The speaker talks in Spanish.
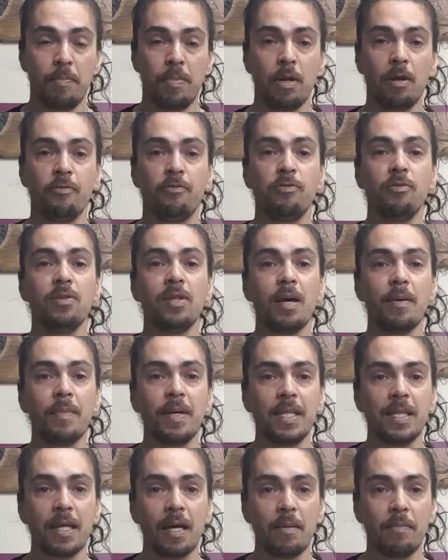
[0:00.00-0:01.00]
Pero
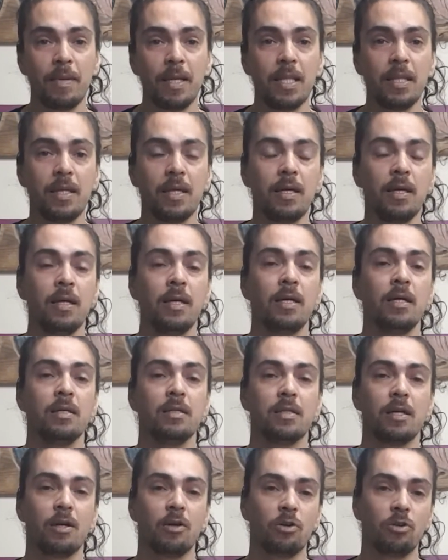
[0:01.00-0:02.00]
fundamentalmente
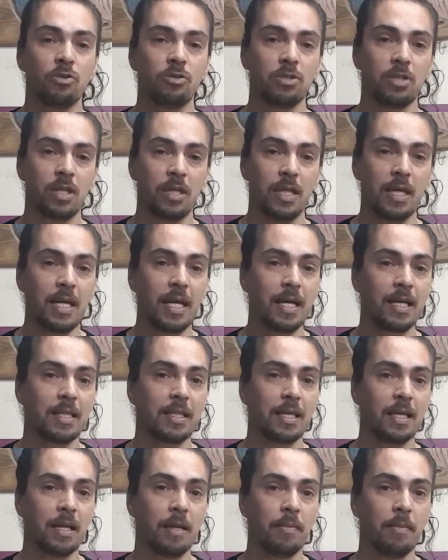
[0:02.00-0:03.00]
se considera
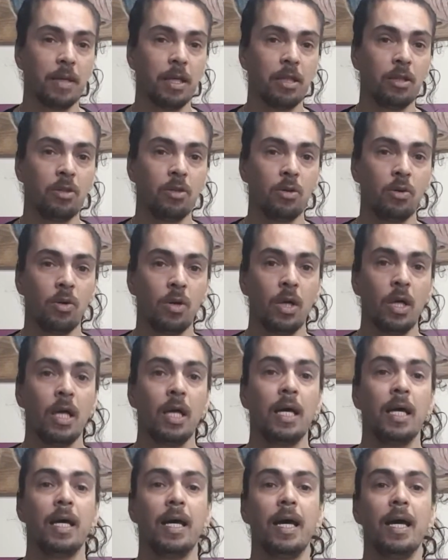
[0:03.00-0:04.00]
este elemento
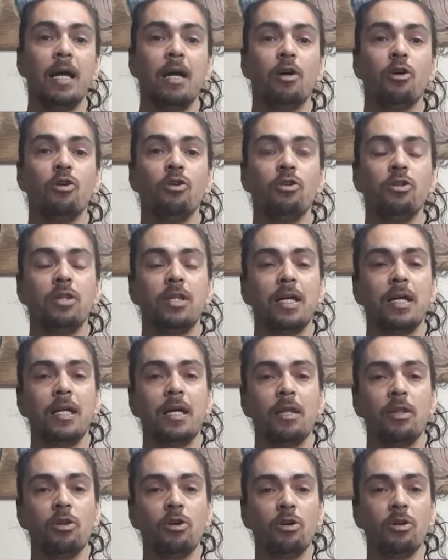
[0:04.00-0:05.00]
el
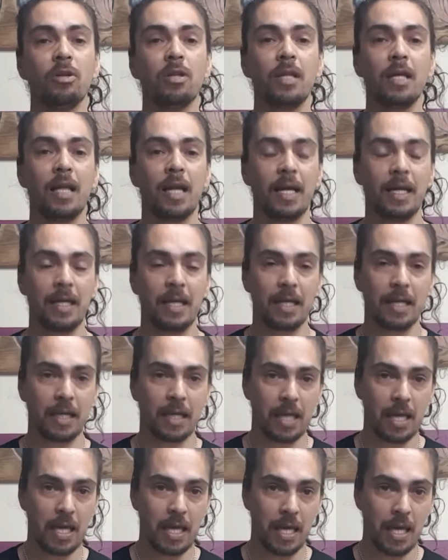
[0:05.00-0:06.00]
contenedor de la
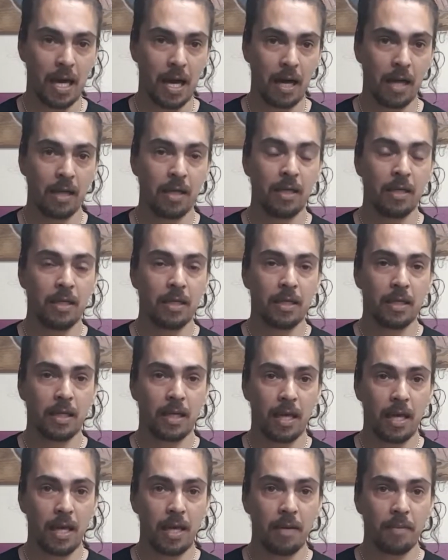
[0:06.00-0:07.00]
energía
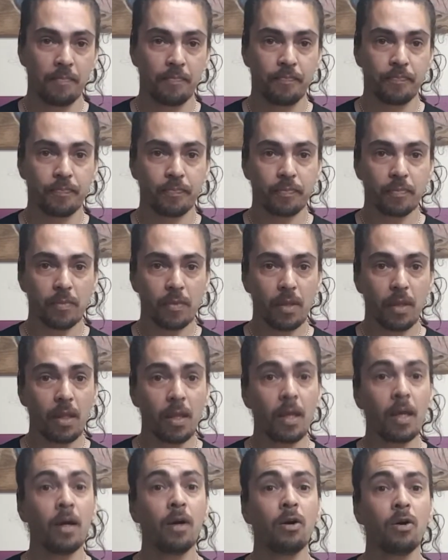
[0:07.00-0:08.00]
que
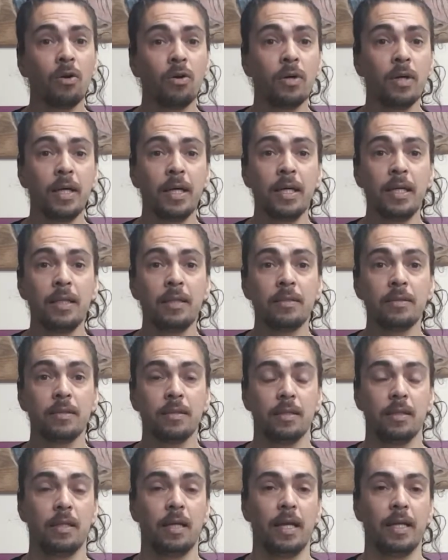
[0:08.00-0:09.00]

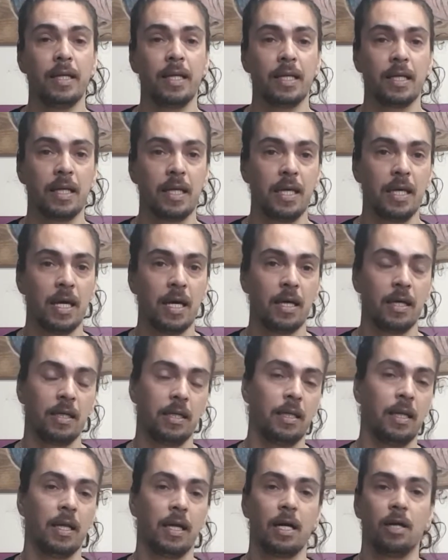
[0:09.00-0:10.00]
es la energía,
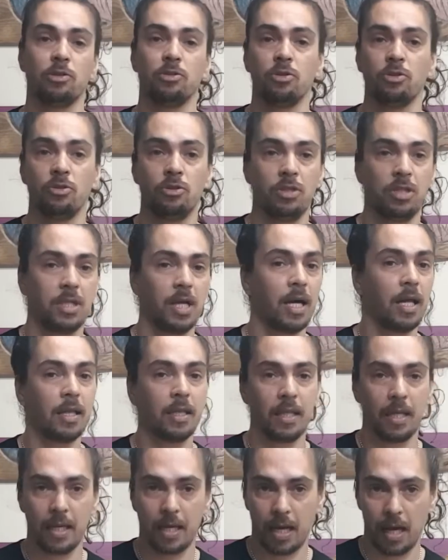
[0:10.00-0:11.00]
en el caso de Orilla
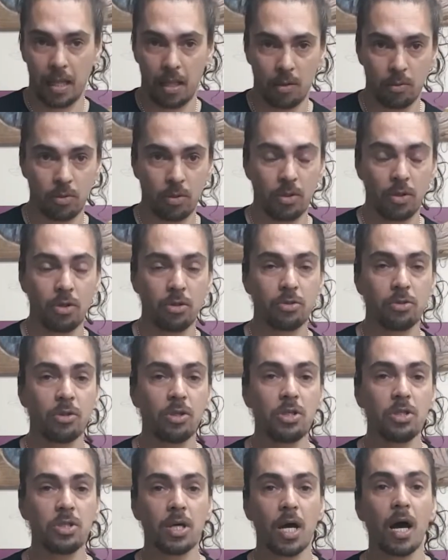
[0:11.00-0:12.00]
de cada uno de los
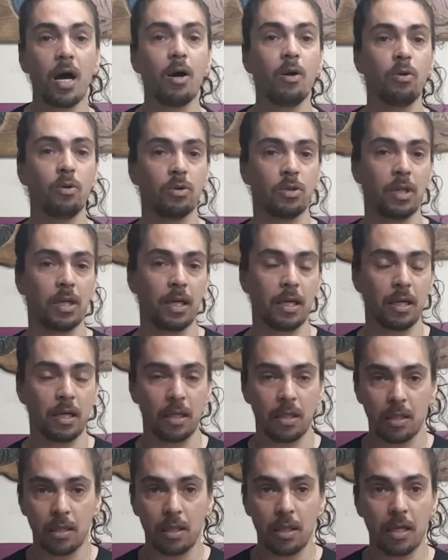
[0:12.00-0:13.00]
orilla o
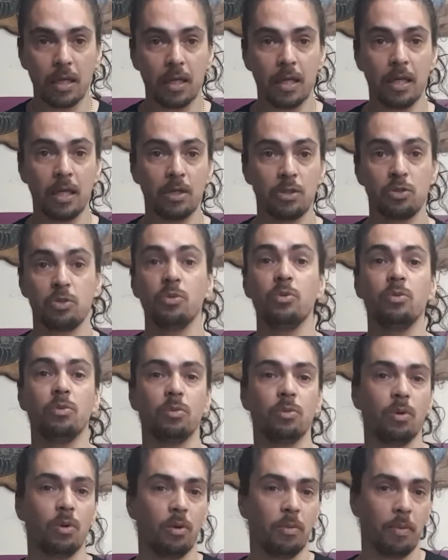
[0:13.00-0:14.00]
de, de
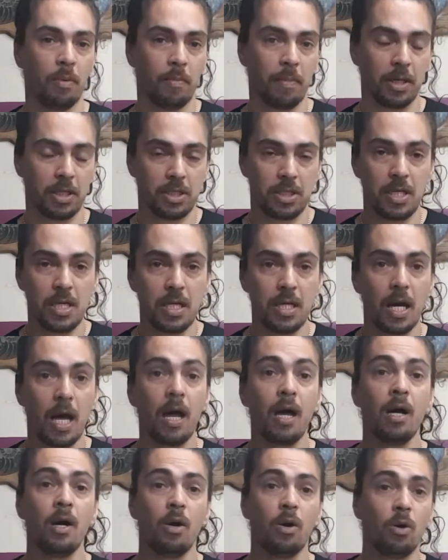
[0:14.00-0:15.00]
o Bombashira,
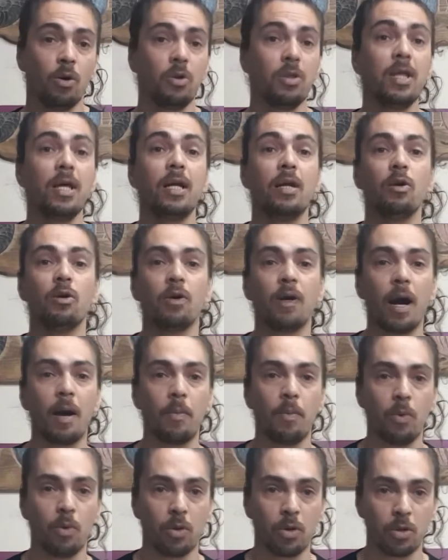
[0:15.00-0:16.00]
o de los
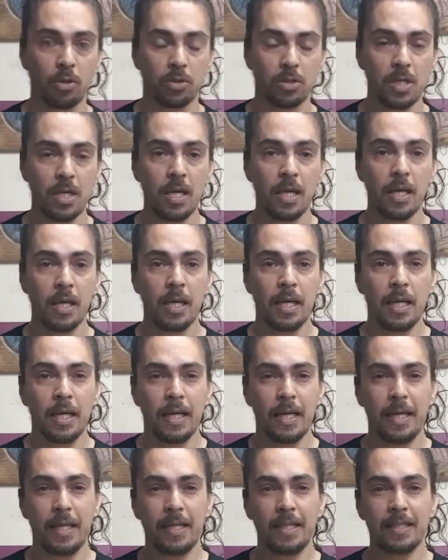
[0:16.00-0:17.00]
caboclos, ¿sí?
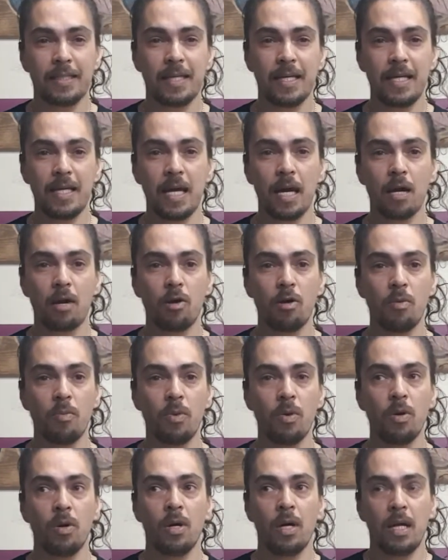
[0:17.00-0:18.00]
Eh, sería
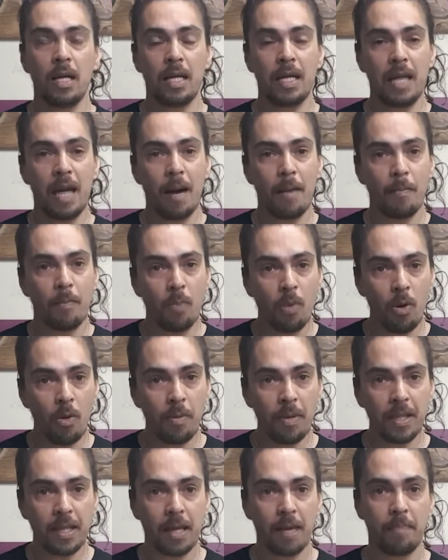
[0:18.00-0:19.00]
como la
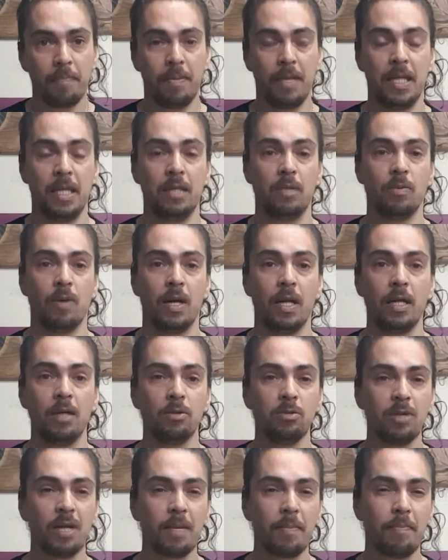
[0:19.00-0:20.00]
bóveda espiritual,
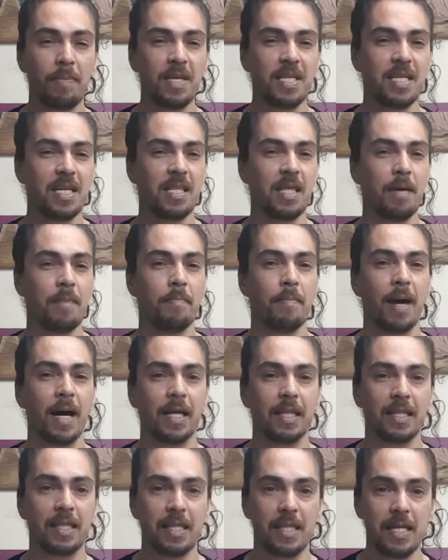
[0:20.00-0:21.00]
es una especie de
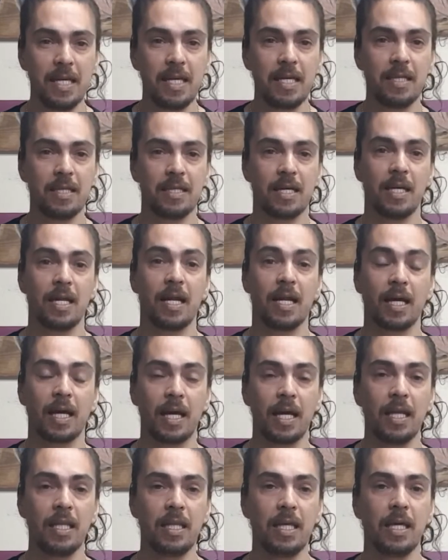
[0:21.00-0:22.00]
matriz
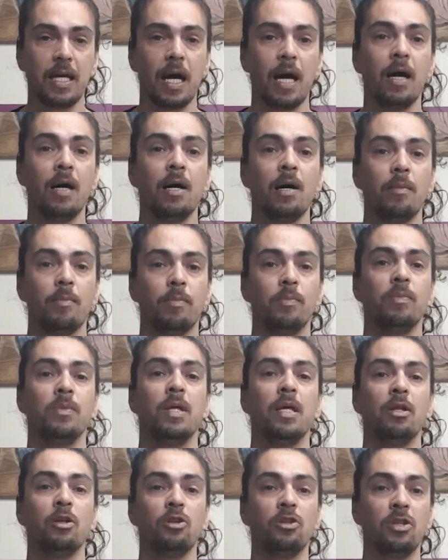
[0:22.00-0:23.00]
energética
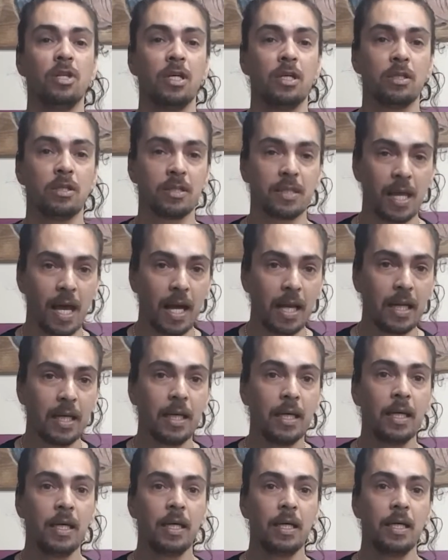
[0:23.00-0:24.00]
de donde
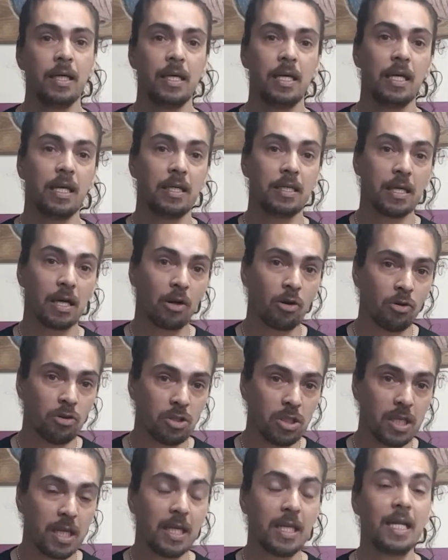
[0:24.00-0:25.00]
sale y se
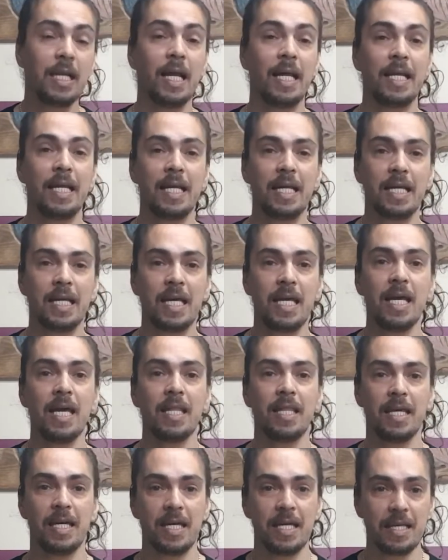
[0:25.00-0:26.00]
contiene la energía
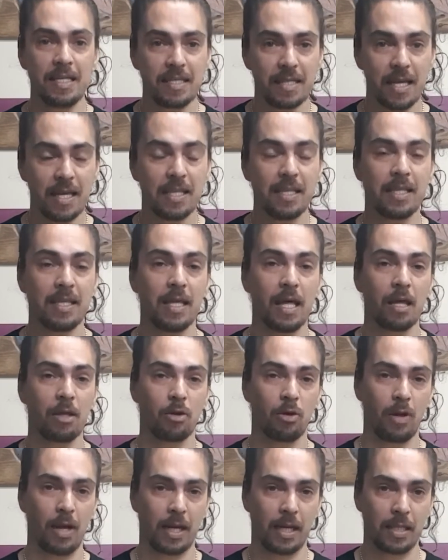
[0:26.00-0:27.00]
de esa entidad
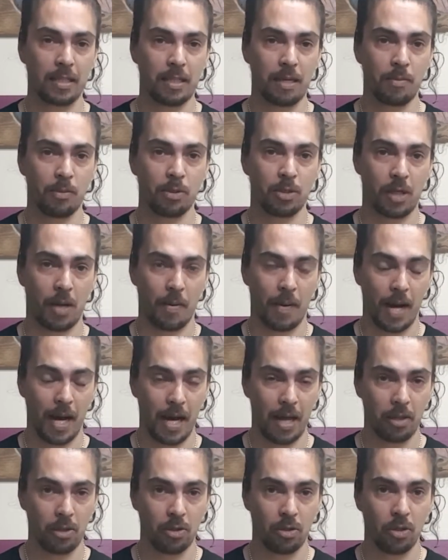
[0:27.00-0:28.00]
con la que estamos
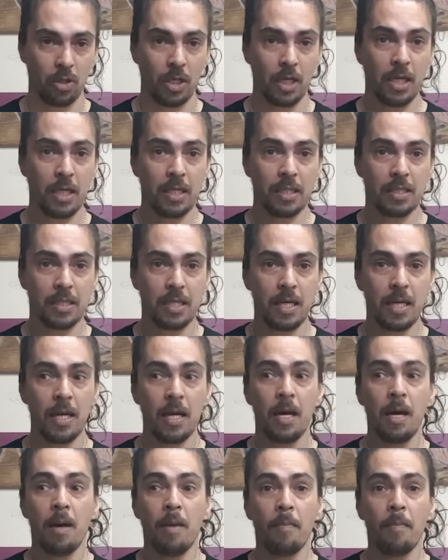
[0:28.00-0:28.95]
trabajando, ¿sí?